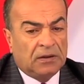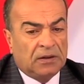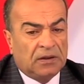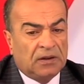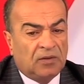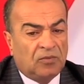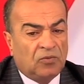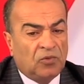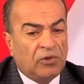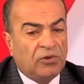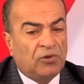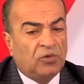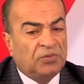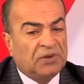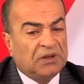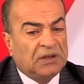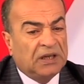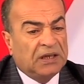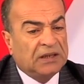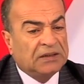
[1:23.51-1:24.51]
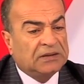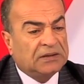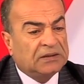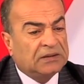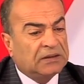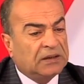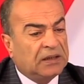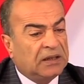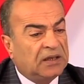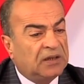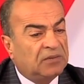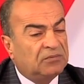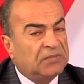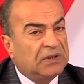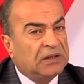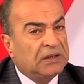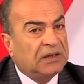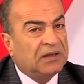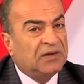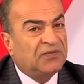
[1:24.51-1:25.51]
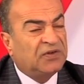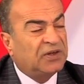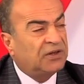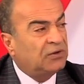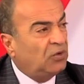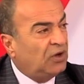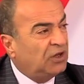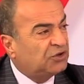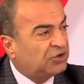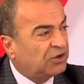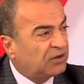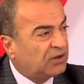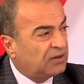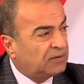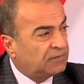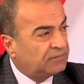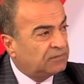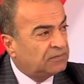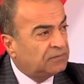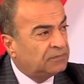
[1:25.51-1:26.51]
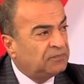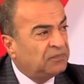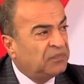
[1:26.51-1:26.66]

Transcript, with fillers: آه، منذ بداية عام 2010